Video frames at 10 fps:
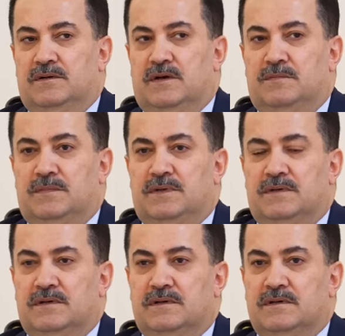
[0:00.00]
اليوم
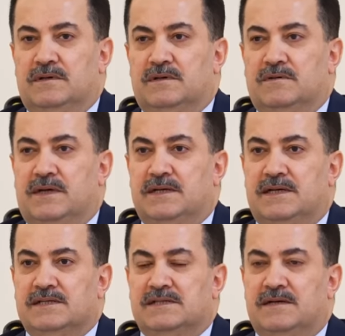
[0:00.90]
اخواني
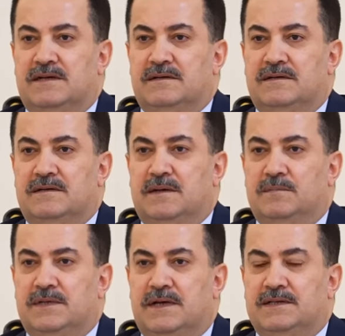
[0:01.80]
الاعزاء
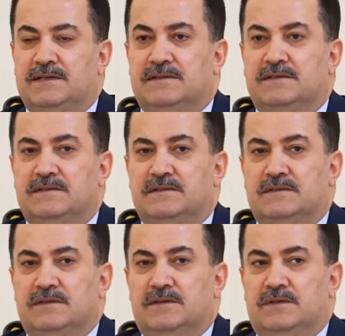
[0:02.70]
ابنائنا
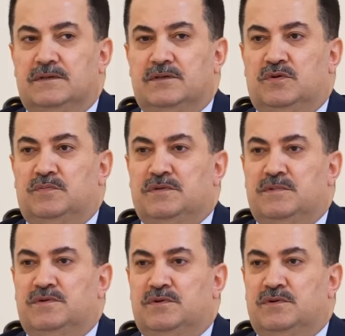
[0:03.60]
انتم ما
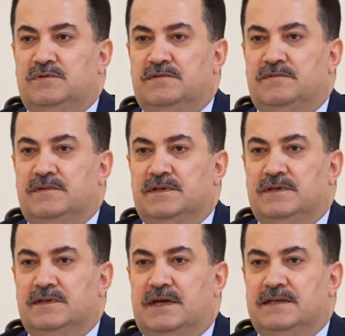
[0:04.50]
تمثلون
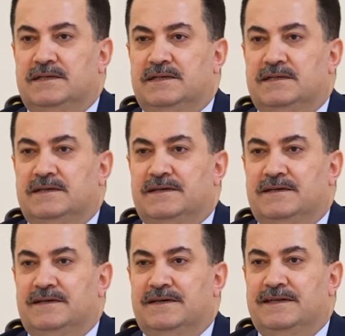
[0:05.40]
يعني
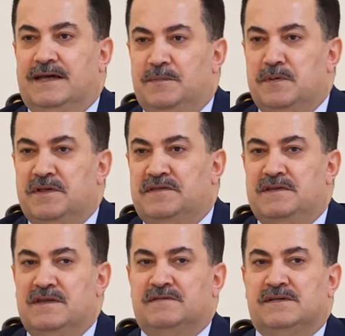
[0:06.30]
اللاعب
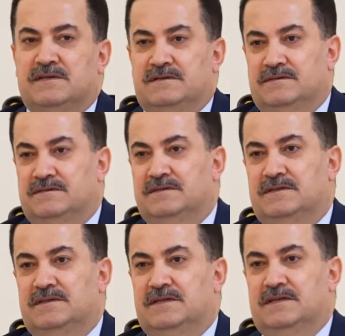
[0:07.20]
يمثل نفسه
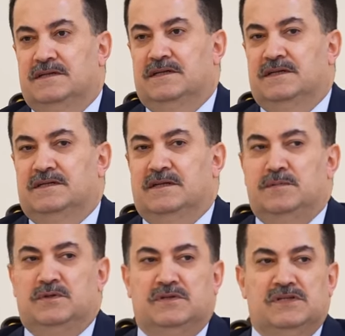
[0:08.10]
انت
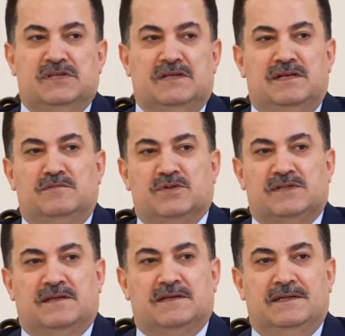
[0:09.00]
من تنزل
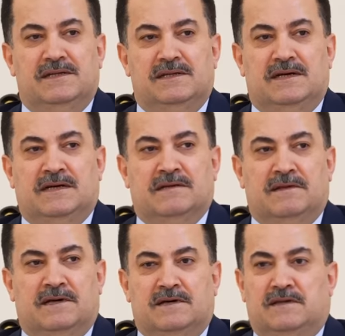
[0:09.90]
للمستطيل
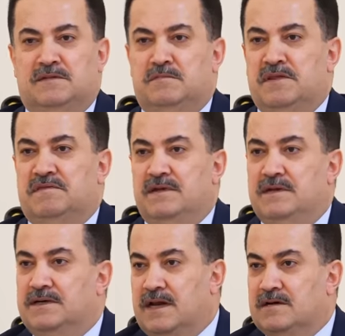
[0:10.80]
الاخضر تمثل
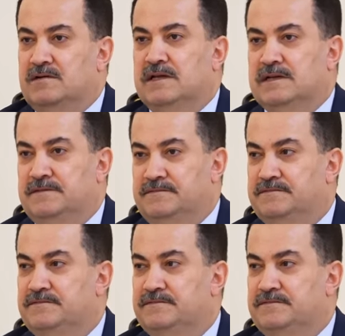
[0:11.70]
العراق كله